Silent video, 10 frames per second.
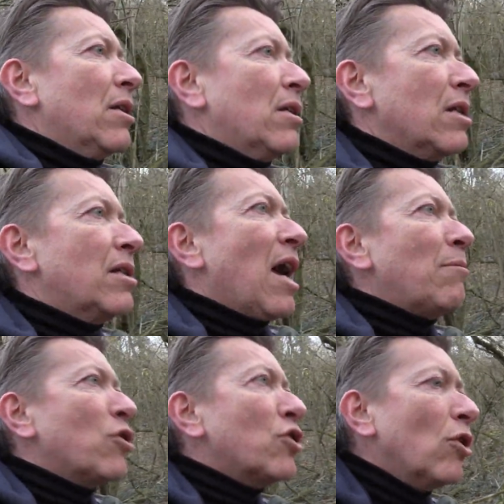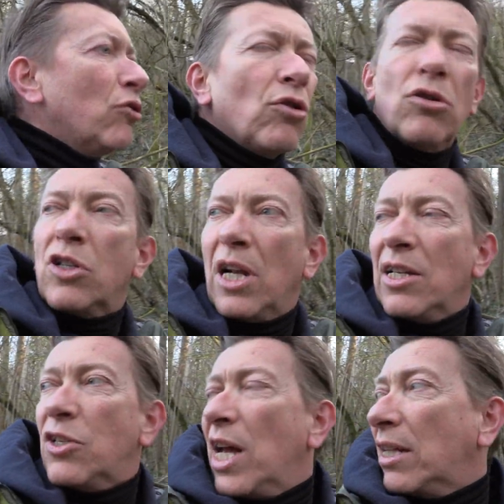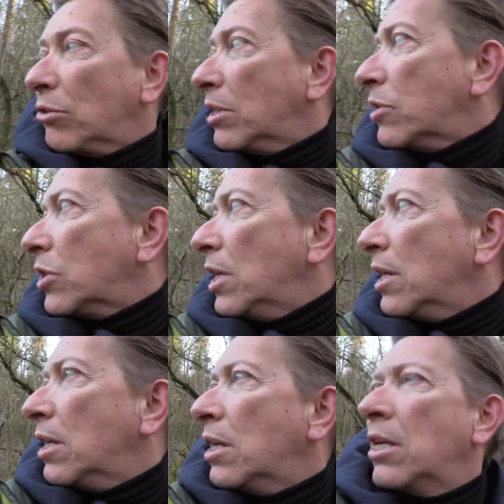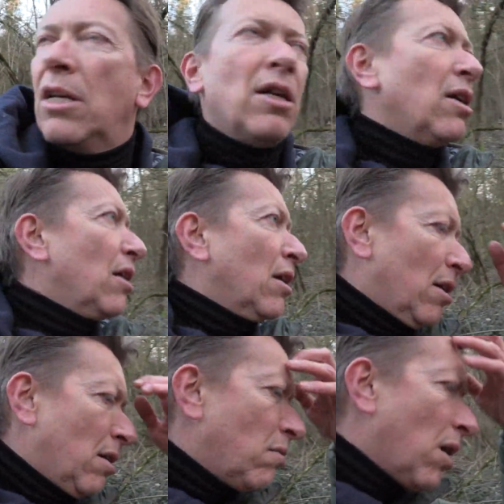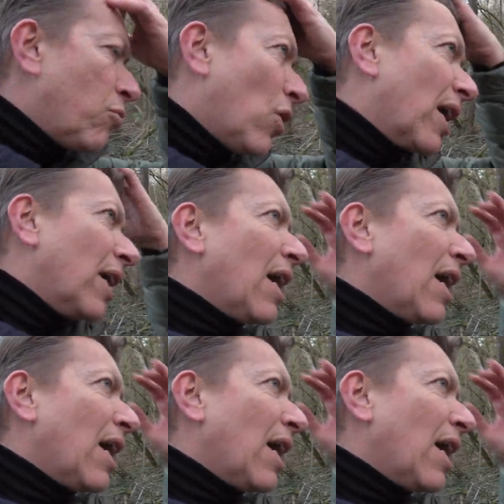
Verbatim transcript: se siamo sotto Saliceto dici? ma può anche